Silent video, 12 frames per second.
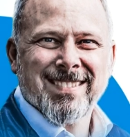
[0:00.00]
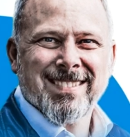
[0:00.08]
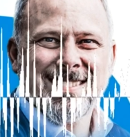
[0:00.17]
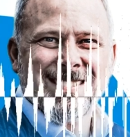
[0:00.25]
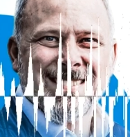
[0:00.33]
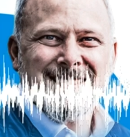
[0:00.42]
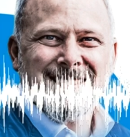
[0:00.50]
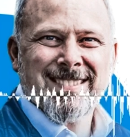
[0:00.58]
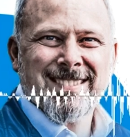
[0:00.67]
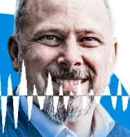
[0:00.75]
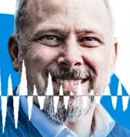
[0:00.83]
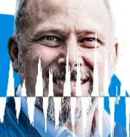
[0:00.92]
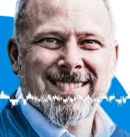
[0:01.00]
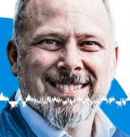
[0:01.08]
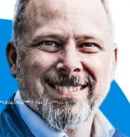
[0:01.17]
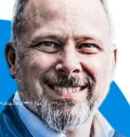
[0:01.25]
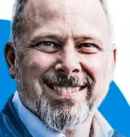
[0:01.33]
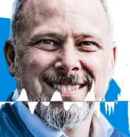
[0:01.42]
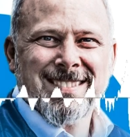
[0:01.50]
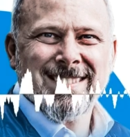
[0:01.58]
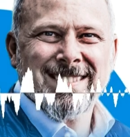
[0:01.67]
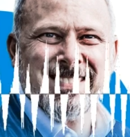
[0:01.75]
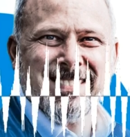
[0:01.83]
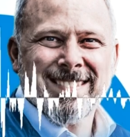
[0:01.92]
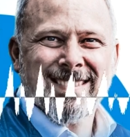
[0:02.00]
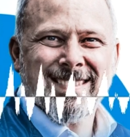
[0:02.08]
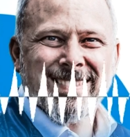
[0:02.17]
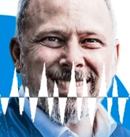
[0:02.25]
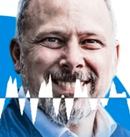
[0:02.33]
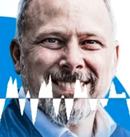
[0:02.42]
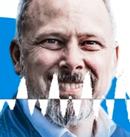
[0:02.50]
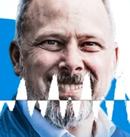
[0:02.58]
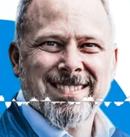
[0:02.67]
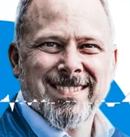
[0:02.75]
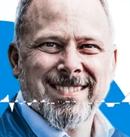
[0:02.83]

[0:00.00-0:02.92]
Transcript: was letztendlich beim Thema Psychologie